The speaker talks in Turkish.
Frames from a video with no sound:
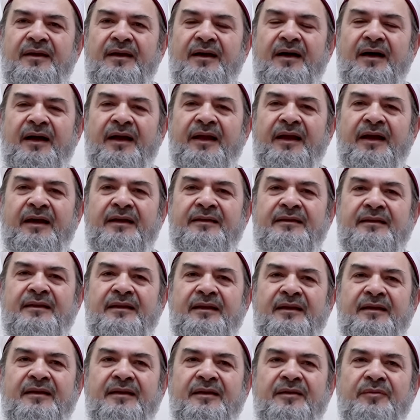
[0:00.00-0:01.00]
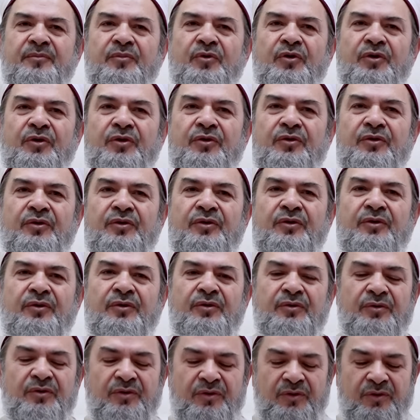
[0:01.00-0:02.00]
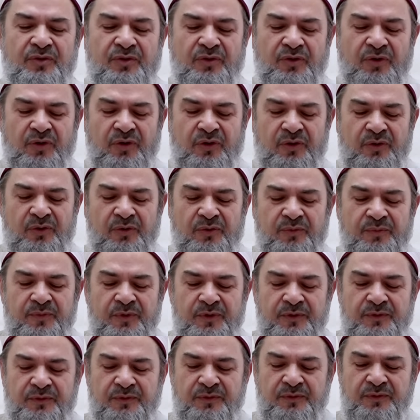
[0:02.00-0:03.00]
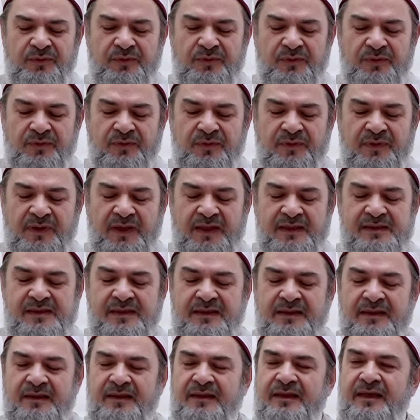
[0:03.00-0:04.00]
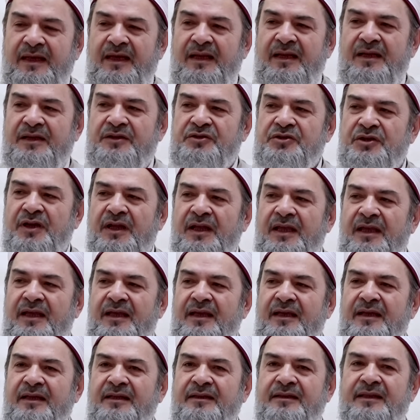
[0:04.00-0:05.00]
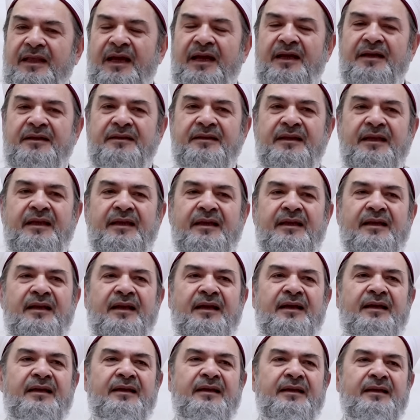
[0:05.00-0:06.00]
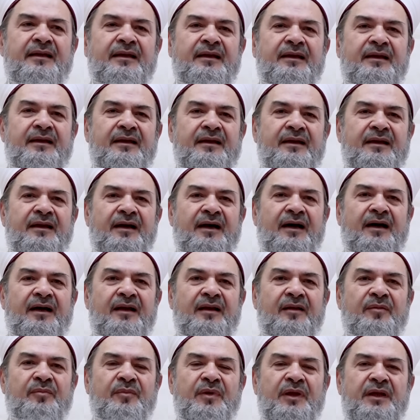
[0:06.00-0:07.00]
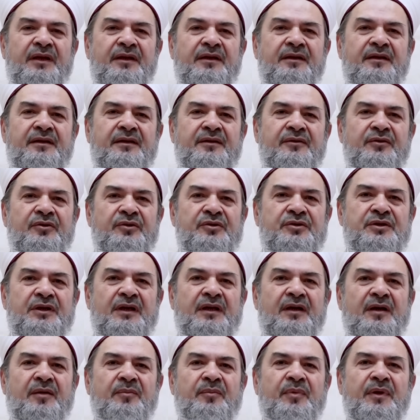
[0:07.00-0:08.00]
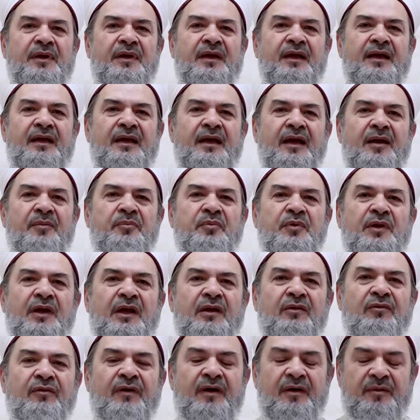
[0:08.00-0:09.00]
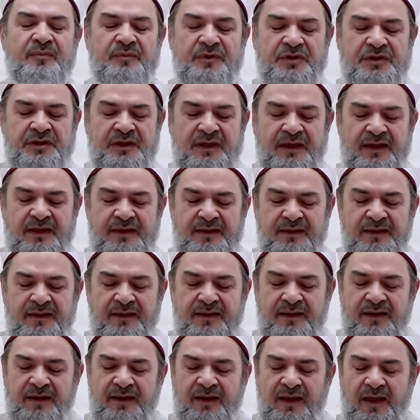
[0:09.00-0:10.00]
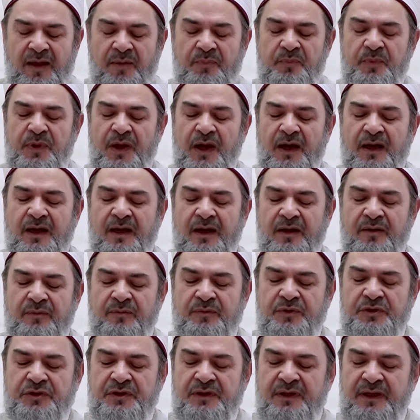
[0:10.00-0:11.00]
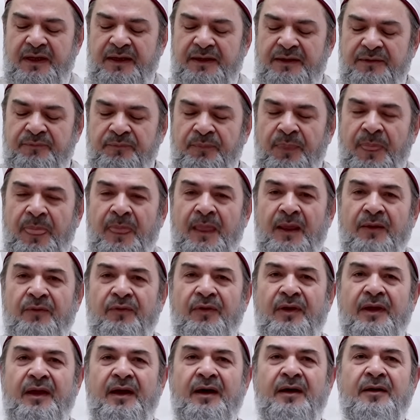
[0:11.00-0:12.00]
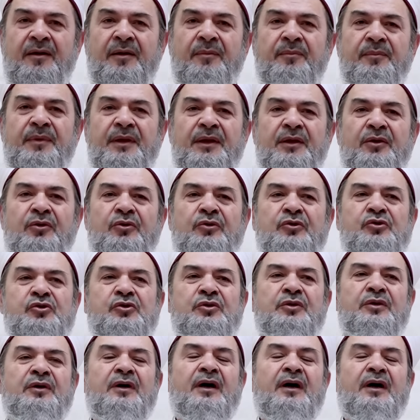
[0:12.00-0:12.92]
hayatları boyu ölümün nasıl geleceği derdi ile alemlerin yüce Rabbine hep yalvarmışlar, hep yakarmışlar ve ya Rabbi hüsnü